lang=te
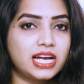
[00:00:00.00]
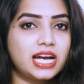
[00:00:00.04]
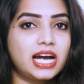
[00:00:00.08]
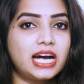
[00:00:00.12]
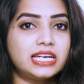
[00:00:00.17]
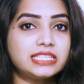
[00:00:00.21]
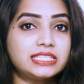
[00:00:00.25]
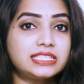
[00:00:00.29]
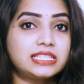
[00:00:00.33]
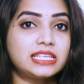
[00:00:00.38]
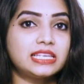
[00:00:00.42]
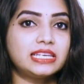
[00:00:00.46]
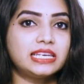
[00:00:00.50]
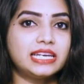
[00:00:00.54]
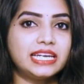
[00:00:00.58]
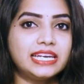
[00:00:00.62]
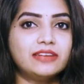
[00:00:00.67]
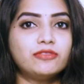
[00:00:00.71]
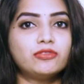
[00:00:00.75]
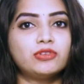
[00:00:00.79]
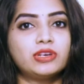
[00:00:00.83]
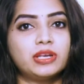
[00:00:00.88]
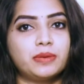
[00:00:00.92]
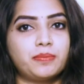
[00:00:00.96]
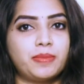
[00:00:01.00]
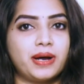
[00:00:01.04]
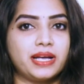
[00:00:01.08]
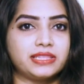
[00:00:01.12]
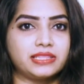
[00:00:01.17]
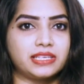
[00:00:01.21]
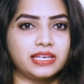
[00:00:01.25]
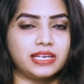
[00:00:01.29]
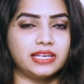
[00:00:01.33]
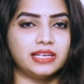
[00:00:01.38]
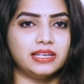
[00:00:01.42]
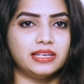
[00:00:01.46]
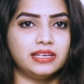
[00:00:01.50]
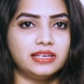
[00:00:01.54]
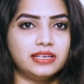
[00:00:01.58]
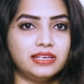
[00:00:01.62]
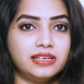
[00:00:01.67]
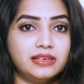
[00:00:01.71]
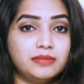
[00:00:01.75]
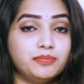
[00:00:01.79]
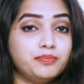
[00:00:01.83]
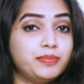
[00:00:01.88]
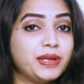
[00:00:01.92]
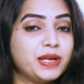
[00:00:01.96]
కాస్త నిడి ఉన్న పాత్రే
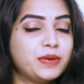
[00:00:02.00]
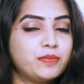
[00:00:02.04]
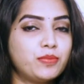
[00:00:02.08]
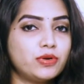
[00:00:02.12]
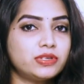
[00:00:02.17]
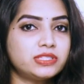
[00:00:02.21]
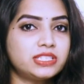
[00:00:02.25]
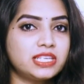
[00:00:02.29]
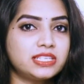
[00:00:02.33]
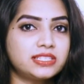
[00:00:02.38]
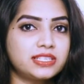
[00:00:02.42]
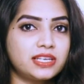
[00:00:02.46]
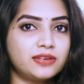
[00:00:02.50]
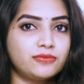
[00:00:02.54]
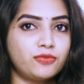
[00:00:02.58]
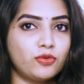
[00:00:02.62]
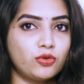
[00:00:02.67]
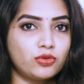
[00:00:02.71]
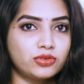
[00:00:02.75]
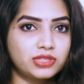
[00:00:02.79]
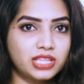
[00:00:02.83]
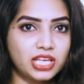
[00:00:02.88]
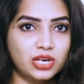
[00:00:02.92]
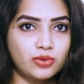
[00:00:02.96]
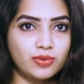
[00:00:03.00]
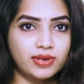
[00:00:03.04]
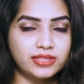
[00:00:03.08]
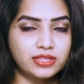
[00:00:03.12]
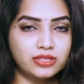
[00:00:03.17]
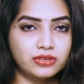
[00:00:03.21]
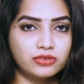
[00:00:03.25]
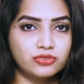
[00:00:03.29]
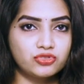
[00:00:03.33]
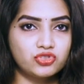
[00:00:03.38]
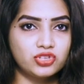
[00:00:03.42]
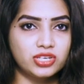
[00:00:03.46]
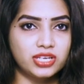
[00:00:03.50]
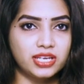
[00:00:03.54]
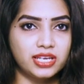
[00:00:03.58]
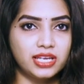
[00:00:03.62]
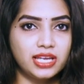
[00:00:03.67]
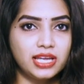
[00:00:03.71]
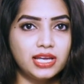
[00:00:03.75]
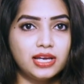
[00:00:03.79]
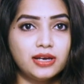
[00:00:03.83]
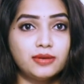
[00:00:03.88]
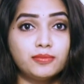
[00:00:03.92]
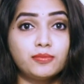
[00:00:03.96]
బిగ్ బాస్ సీజన్ ఫోర్ తర్వాత నుంచి
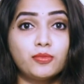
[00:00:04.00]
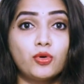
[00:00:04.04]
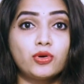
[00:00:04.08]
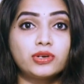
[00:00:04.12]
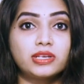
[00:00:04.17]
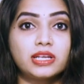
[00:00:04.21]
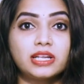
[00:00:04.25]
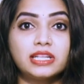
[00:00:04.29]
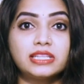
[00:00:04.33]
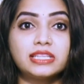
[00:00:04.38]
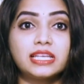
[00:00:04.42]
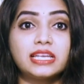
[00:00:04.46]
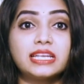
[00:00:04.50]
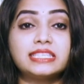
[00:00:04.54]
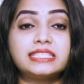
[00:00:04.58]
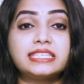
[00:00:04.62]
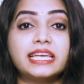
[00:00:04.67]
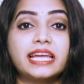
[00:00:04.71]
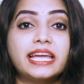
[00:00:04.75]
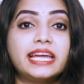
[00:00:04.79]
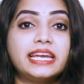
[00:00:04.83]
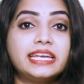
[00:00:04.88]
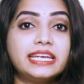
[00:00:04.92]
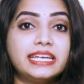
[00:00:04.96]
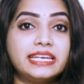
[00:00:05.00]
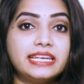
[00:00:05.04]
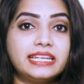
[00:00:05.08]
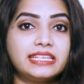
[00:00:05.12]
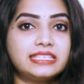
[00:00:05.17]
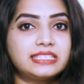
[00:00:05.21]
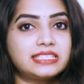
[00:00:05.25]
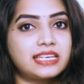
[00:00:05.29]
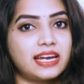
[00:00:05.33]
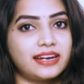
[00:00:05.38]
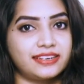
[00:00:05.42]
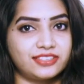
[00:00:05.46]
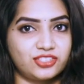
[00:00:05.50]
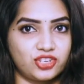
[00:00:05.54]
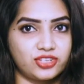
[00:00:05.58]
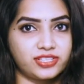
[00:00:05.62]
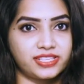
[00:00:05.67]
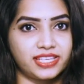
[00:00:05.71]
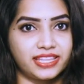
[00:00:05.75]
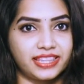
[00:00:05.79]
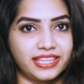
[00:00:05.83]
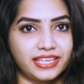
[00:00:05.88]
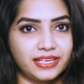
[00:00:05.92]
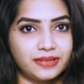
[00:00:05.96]
మోనాల్ తన సెకండ్ ఇన్నింగ్ స్టార్ట్
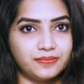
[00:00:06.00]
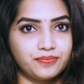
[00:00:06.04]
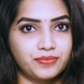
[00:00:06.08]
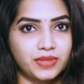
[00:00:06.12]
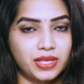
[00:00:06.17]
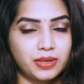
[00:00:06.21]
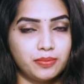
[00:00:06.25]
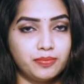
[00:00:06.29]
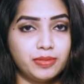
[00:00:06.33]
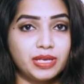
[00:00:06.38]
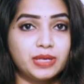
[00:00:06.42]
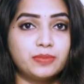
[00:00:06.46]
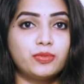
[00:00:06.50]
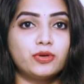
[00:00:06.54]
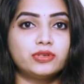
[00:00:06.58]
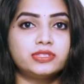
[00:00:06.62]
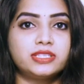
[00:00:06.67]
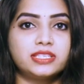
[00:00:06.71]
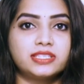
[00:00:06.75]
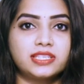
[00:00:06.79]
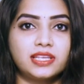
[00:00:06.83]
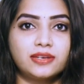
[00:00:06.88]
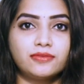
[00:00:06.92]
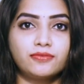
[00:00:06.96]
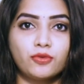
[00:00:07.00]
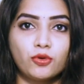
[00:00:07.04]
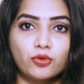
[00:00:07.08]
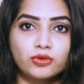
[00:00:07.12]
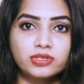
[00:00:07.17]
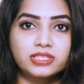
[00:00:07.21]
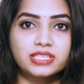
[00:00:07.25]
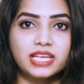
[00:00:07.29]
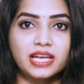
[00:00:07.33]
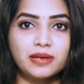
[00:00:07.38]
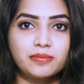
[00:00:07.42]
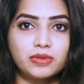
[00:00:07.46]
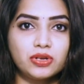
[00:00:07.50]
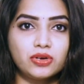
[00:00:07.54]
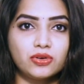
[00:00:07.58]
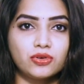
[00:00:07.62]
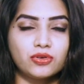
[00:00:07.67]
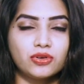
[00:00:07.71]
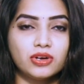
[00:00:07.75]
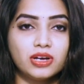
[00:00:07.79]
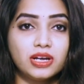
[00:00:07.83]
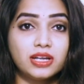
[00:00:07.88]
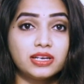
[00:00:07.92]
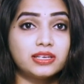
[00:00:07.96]
చేసింది బిగ్ బాస్ సీజన్ ఫోర్ టైంలో
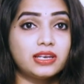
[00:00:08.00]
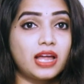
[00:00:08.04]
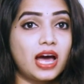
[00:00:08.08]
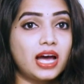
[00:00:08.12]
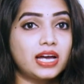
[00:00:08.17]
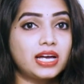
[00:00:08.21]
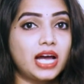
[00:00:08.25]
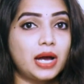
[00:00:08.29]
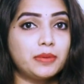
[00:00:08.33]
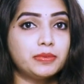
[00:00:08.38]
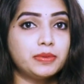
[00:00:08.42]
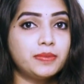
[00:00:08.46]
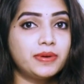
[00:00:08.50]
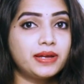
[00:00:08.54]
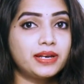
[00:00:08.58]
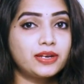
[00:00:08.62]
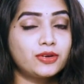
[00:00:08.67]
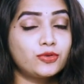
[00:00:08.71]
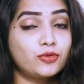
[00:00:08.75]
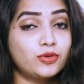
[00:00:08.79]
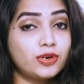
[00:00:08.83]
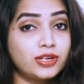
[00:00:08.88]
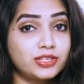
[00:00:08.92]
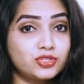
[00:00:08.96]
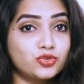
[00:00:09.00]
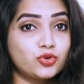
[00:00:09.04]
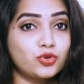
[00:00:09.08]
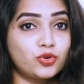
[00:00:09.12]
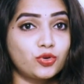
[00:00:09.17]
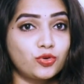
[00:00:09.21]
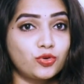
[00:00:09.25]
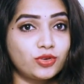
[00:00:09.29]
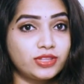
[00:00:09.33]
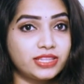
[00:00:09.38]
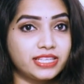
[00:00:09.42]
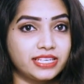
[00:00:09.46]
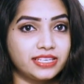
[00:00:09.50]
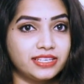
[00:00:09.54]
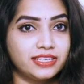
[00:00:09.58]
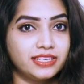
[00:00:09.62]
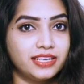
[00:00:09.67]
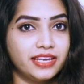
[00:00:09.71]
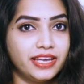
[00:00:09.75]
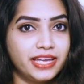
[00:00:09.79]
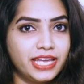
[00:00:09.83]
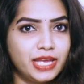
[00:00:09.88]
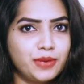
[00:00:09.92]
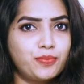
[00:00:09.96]
నాకు అభిమానం కూడా చోరుకుంది
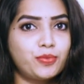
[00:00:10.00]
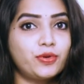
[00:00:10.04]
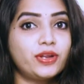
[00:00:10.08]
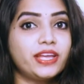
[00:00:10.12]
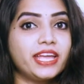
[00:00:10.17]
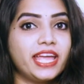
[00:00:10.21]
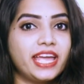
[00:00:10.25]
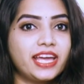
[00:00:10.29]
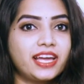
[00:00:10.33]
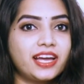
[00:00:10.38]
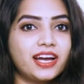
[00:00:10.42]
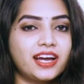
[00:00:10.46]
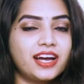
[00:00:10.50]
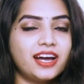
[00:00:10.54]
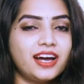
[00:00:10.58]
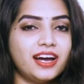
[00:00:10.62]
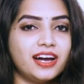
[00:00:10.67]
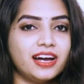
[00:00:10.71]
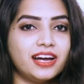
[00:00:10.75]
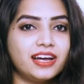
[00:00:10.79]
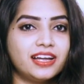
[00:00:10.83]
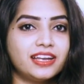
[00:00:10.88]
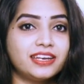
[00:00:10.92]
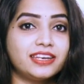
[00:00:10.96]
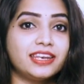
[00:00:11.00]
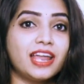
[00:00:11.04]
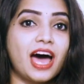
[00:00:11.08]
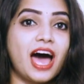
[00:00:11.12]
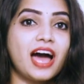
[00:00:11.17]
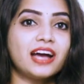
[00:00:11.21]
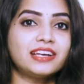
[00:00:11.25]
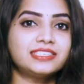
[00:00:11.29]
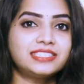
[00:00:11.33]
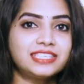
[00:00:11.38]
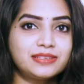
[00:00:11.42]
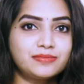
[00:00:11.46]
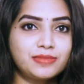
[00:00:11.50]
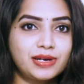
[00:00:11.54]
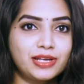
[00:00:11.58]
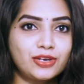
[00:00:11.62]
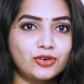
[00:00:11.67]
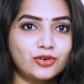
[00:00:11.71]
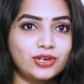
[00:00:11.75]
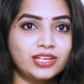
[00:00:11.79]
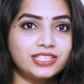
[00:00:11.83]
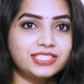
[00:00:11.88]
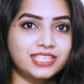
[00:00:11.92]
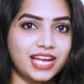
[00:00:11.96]
ఇప్పుడు ఏకంగా నాగ్
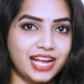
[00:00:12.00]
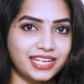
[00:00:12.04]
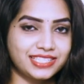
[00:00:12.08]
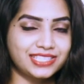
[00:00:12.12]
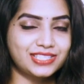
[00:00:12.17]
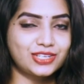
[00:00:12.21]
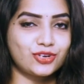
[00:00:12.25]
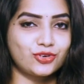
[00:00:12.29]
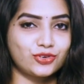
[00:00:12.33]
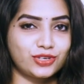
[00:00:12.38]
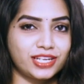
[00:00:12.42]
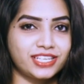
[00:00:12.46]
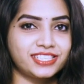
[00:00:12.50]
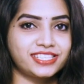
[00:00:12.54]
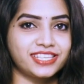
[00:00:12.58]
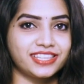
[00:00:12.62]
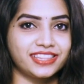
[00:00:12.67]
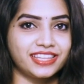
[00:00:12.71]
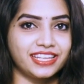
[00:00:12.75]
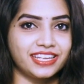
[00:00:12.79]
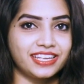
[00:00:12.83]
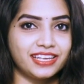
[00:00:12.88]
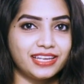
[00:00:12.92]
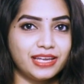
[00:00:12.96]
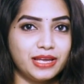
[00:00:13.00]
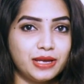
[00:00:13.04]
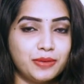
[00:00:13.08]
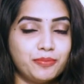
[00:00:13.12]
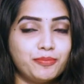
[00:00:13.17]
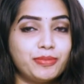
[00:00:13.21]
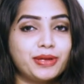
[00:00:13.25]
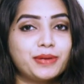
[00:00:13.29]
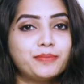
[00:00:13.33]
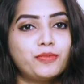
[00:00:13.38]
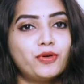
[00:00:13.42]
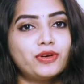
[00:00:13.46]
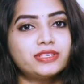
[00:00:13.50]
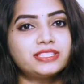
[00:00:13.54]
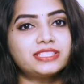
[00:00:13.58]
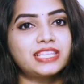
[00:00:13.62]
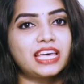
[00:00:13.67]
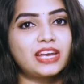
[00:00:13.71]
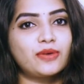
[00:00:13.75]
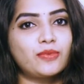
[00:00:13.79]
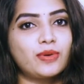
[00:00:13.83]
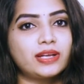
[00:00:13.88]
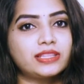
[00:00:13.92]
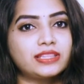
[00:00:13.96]
సినిమాలోనే ఛాన్స్ కొట్టేసింది బిగ్ బాస్
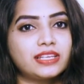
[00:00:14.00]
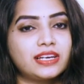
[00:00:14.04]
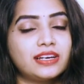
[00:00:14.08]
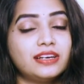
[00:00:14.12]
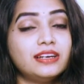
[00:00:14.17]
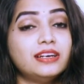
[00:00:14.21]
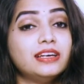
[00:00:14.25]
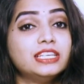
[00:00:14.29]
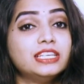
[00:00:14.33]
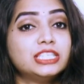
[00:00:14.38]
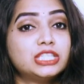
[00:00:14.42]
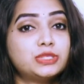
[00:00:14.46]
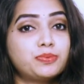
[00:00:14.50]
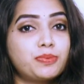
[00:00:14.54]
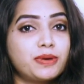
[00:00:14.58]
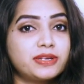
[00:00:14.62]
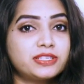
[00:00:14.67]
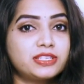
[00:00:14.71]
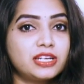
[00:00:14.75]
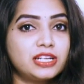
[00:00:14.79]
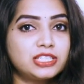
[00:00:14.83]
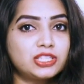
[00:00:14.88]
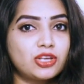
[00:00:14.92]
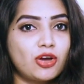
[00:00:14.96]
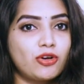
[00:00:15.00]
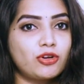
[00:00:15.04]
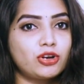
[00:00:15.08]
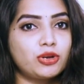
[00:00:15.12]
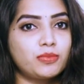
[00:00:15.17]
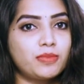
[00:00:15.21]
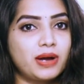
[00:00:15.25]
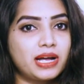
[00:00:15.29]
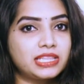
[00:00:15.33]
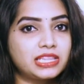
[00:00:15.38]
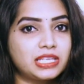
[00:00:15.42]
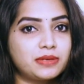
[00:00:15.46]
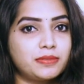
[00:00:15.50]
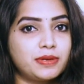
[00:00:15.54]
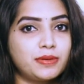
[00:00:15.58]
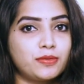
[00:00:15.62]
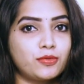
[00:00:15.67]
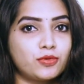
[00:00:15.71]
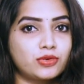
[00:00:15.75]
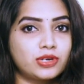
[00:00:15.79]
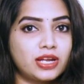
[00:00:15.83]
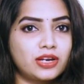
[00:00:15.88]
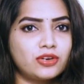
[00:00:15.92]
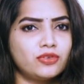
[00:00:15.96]
తర్వాత స్పెషల్ సాంగ్లు మాత్రమే
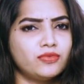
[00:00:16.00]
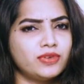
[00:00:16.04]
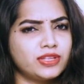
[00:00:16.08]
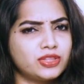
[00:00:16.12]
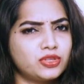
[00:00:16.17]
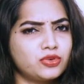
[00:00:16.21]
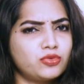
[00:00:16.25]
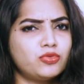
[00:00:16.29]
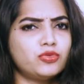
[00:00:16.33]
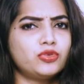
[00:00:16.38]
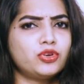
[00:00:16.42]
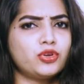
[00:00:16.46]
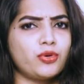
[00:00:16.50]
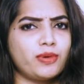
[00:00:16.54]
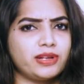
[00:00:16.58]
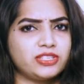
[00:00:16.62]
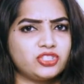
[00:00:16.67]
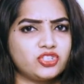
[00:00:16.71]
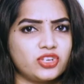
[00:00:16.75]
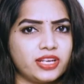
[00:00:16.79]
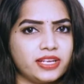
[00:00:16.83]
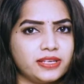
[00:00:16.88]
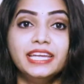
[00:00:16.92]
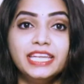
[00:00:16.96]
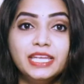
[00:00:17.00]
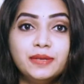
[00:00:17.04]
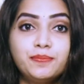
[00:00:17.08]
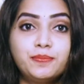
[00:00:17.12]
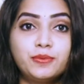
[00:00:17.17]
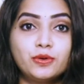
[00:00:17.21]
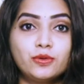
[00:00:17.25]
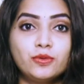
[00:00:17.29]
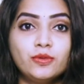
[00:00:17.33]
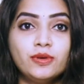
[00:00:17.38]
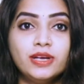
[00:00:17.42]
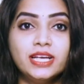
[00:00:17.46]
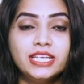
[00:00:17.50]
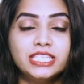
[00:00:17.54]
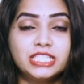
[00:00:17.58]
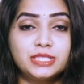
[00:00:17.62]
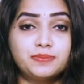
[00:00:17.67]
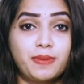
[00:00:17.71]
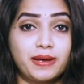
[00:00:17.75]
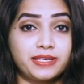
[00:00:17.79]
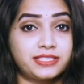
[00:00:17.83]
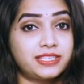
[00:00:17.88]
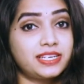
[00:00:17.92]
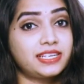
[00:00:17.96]
ఓనాలను వెతుక్కుంటూ వచ్చాయి ఇప్పుడు
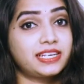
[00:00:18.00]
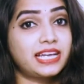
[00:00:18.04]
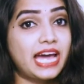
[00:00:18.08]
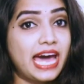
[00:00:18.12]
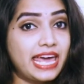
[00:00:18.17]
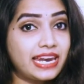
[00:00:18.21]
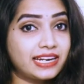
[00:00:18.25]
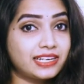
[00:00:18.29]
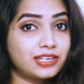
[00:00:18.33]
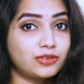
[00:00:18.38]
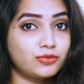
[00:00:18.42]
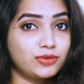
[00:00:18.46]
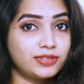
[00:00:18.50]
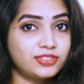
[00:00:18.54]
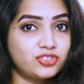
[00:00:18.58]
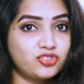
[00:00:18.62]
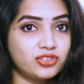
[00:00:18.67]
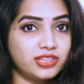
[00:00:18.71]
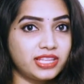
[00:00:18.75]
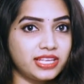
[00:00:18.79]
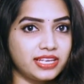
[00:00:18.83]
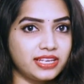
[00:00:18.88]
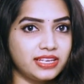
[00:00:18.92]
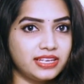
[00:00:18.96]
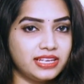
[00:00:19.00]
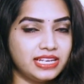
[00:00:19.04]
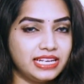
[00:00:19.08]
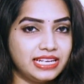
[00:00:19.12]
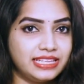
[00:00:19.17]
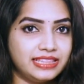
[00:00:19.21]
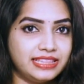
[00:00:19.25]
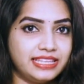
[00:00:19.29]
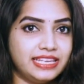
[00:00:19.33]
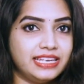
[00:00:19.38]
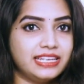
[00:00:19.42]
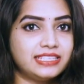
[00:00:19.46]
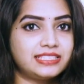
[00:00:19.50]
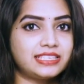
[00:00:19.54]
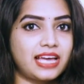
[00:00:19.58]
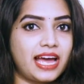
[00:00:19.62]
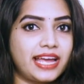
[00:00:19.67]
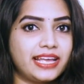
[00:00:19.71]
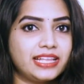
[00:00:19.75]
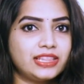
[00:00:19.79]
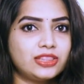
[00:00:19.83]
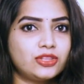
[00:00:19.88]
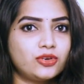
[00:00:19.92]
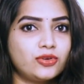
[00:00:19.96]
స్పెషల్ క్యారెక్టర్ వచ్చింది దీని
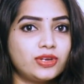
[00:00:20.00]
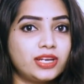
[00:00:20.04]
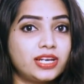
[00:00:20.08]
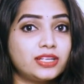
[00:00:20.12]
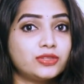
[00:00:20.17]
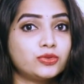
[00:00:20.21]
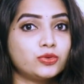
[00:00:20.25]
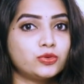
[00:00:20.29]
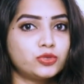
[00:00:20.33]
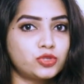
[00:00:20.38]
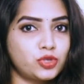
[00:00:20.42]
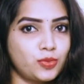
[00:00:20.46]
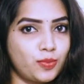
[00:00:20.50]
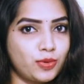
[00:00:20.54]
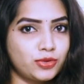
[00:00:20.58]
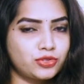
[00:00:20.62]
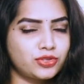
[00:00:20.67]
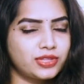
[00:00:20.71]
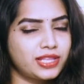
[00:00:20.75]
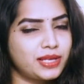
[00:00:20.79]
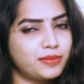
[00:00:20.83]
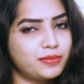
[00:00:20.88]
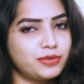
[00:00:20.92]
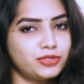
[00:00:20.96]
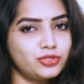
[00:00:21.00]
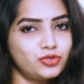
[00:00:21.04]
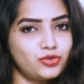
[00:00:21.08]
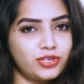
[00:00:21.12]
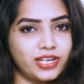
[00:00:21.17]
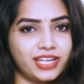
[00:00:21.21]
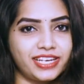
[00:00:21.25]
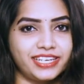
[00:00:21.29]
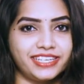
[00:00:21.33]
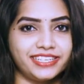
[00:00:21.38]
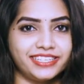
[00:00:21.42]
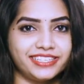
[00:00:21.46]
సాయంతో ఇక దూసుకుపోతుందేమో చూడాలి